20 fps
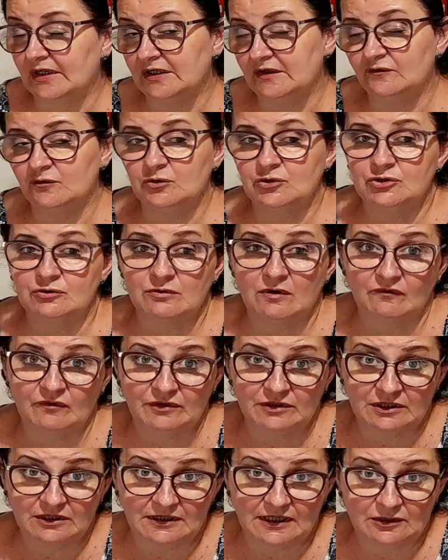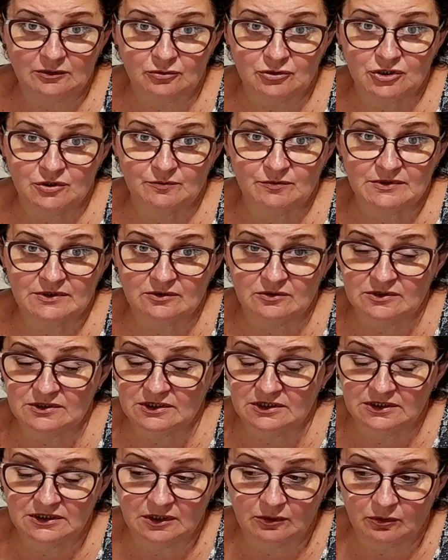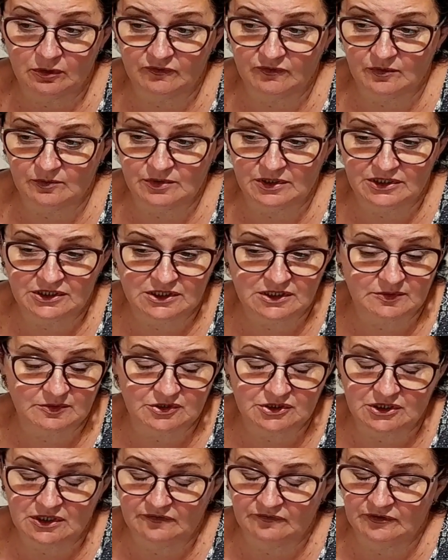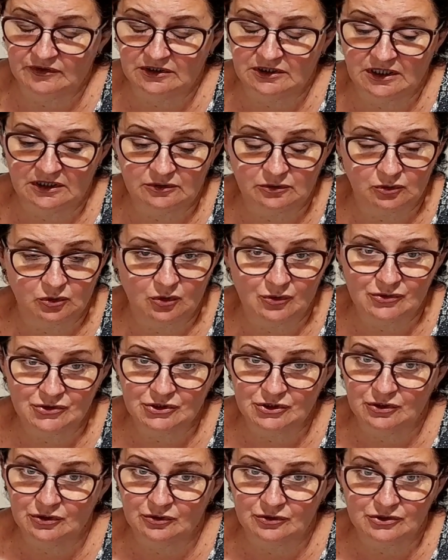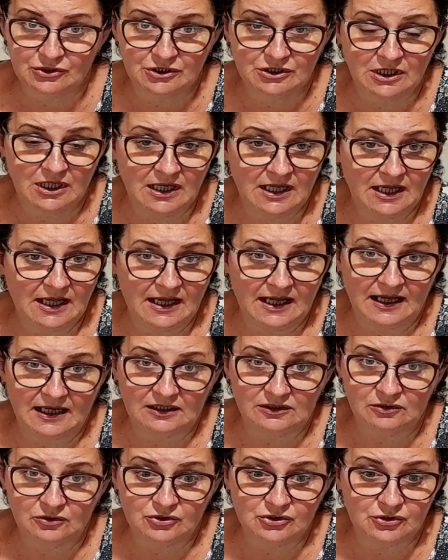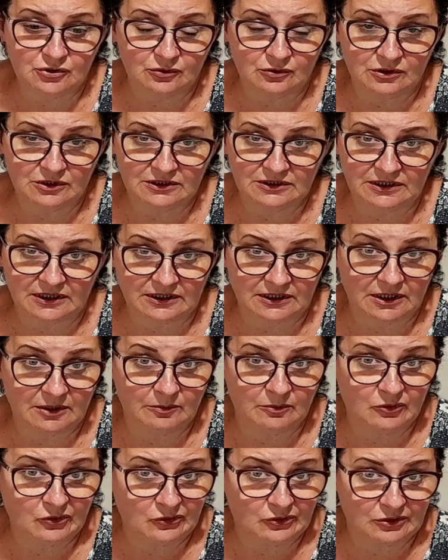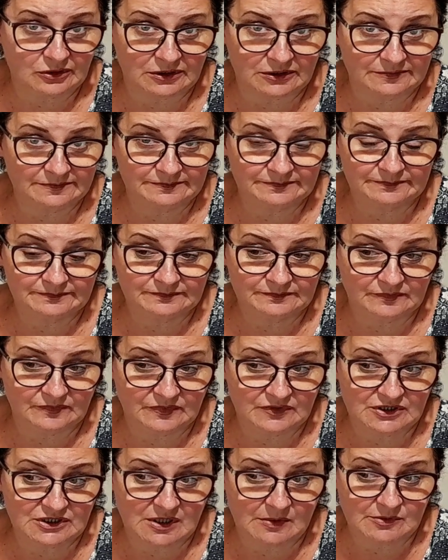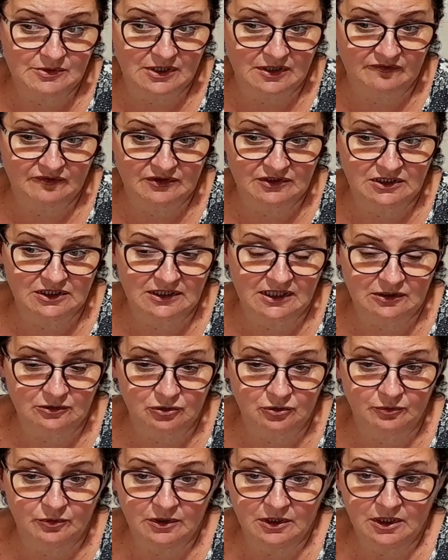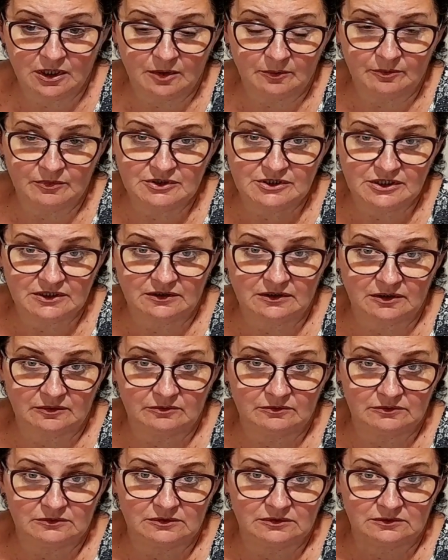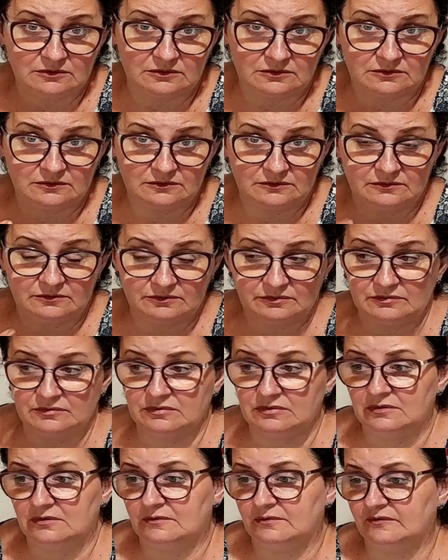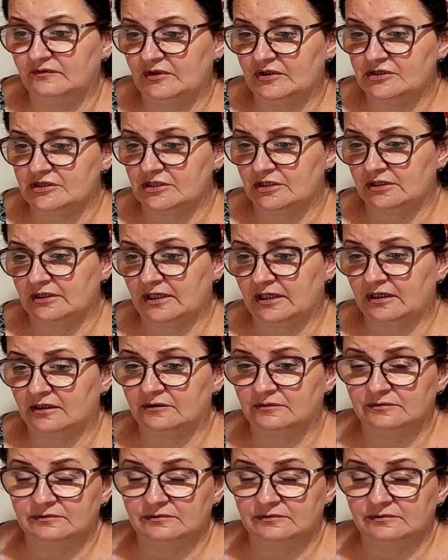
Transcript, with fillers: i włączyła wentylator, żeby to schnęło. I wyobraźcie sobie, że ten wentylator chodzi, chodzi, a to ciągle takie mokre. Myślałam, że jak wentylator będzie tym, y, wiecie, tak